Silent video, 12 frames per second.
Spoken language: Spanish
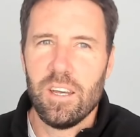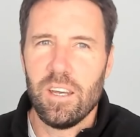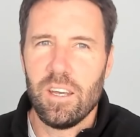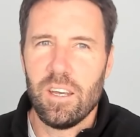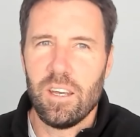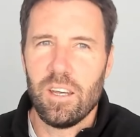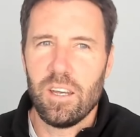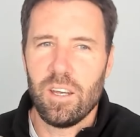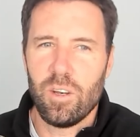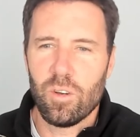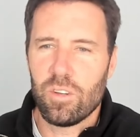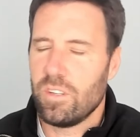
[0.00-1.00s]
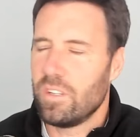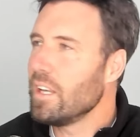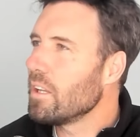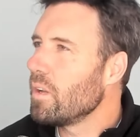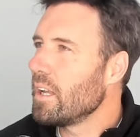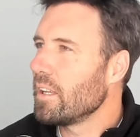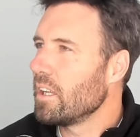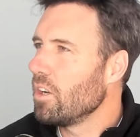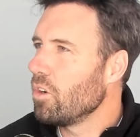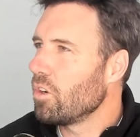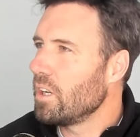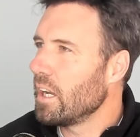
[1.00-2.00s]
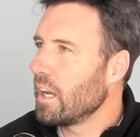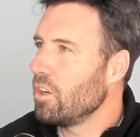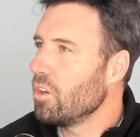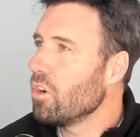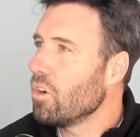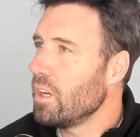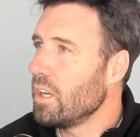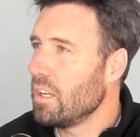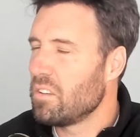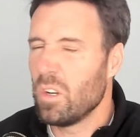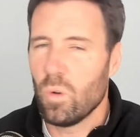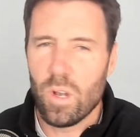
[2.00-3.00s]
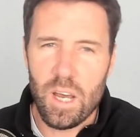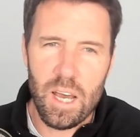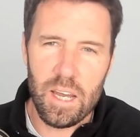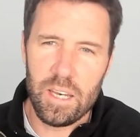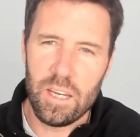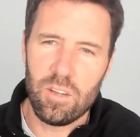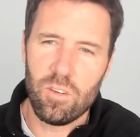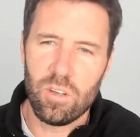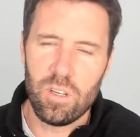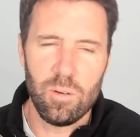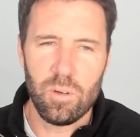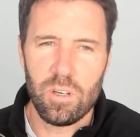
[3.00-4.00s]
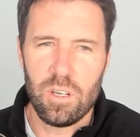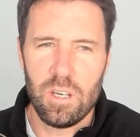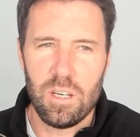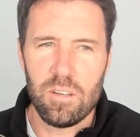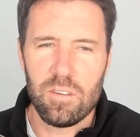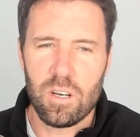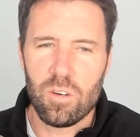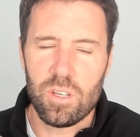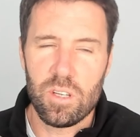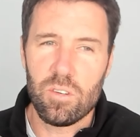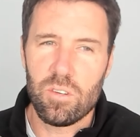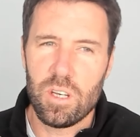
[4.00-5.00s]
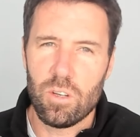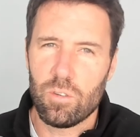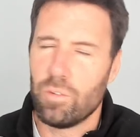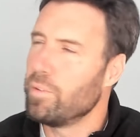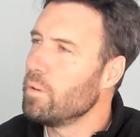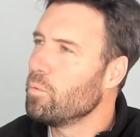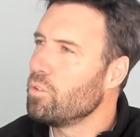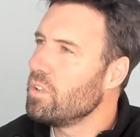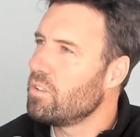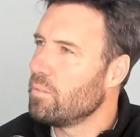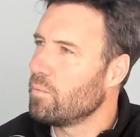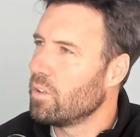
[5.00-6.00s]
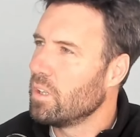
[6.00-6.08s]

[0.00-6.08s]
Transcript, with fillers: eh, no existía toda la tecnología que hay hoy, el celular y esto, y bueno, y esas cosas. Entonces lo sufrí muchísimo.